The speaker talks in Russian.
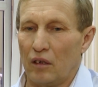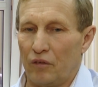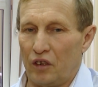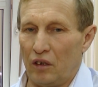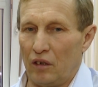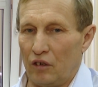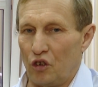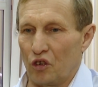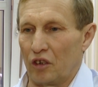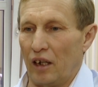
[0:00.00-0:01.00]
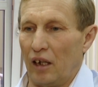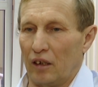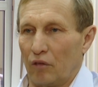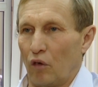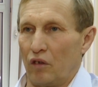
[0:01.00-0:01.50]
все исчезали,
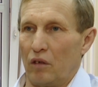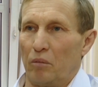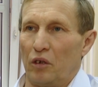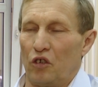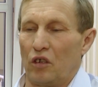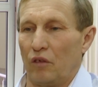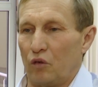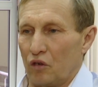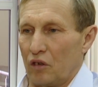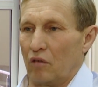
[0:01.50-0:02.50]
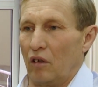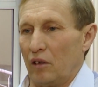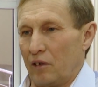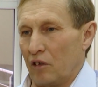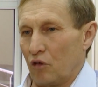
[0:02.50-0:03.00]
она вовремя приезжала, все сдавала,
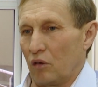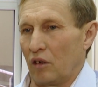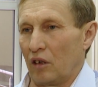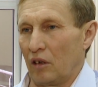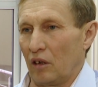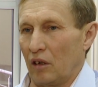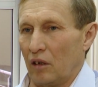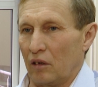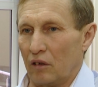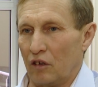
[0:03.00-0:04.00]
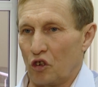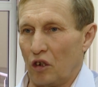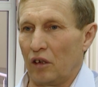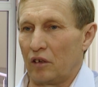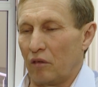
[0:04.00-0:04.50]
если что-то надо, она
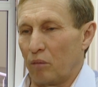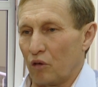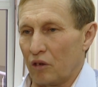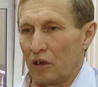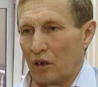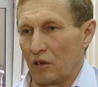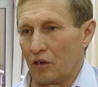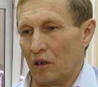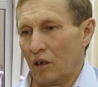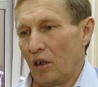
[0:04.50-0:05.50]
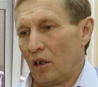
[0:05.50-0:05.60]
решала эти вопросы до конца.